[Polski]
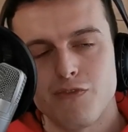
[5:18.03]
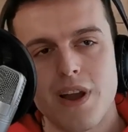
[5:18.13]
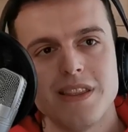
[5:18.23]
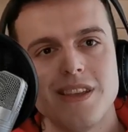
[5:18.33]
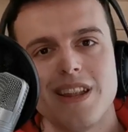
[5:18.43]

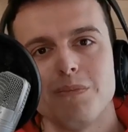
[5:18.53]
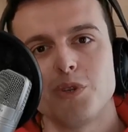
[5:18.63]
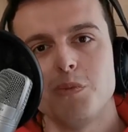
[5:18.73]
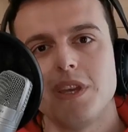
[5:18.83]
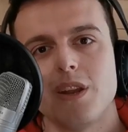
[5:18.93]
Fajnie
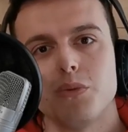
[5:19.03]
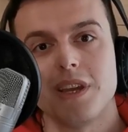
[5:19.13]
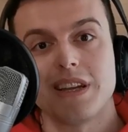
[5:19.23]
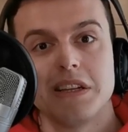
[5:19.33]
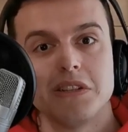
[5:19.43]
brzmi
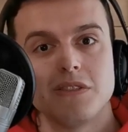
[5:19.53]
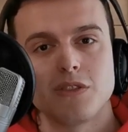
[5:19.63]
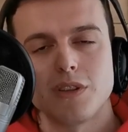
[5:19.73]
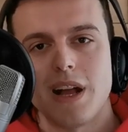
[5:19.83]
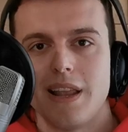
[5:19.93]
kierunek
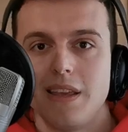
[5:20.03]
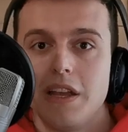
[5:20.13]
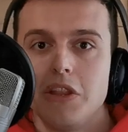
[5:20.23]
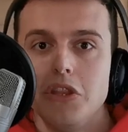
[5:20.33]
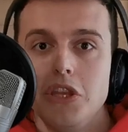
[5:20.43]
co dalej?
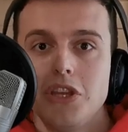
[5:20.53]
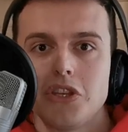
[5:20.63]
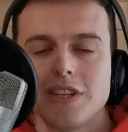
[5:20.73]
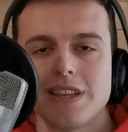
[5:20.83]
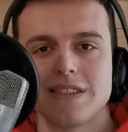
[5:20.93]
Nikt
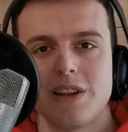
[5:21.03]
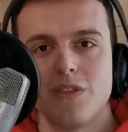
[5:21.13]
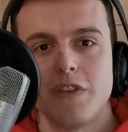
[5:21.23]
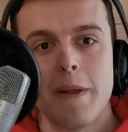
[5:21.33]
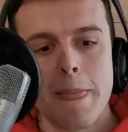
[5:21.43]
się nie
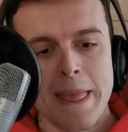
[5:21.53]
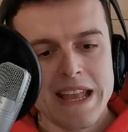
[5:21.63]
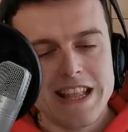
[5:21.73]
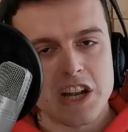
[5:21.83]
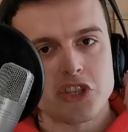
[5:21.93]
zastanowi.
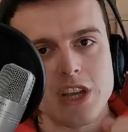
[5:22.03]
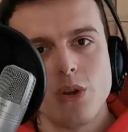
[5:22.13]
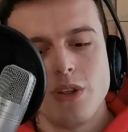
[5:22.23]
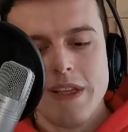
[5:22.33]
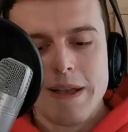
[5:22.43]

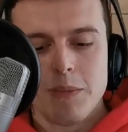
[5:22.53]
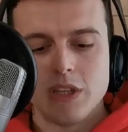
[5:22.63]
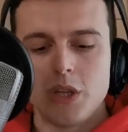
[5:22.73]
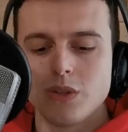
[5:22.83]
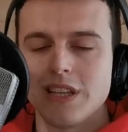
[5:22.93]
Dlaczego,
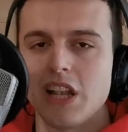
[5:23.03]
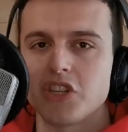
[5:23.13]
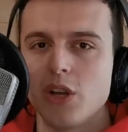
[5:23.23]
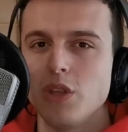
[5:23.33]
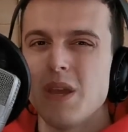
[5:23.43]
moi drodzy,
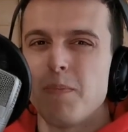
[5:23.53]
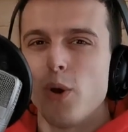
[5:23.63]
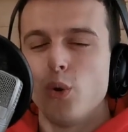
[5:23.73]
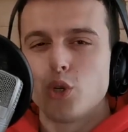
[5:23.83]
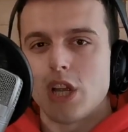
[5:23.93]
dlaczego nie
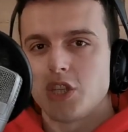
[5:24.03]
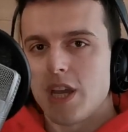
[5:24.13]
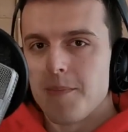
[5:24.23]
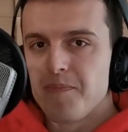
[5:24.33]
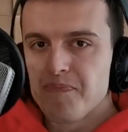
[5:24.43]
porusza
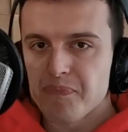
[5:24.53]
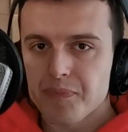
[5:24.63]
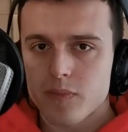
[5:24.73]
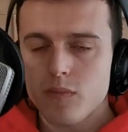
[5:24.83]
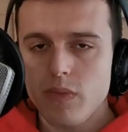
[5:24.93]
się
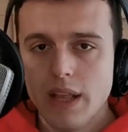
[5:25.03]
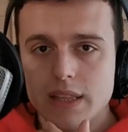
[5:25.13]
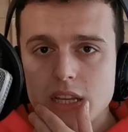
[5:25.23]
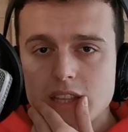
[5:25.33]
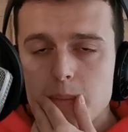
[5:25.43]

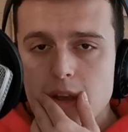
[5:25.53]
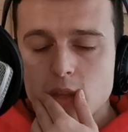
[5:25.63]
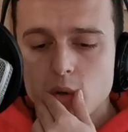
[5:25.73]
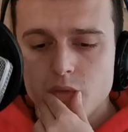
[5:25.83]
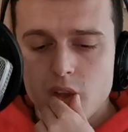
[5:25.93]
tych
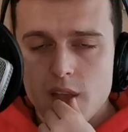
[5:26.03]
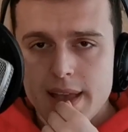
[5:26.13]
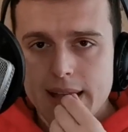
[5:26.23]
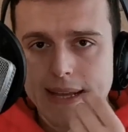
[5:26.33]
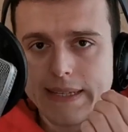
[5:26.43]
tematów
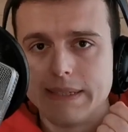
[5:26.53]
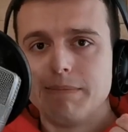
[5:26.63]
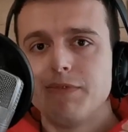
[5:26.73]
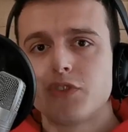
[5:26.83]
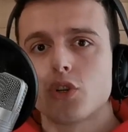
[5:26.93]

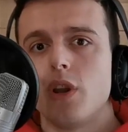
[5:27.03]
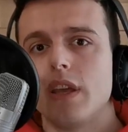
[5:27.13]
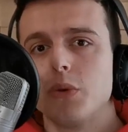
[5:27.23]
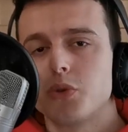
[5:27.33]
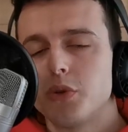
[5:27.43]
w
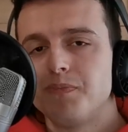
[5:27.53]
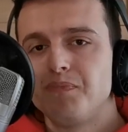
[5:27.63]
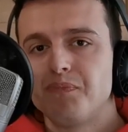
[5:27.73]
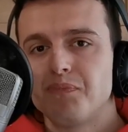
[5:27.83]
szkole już?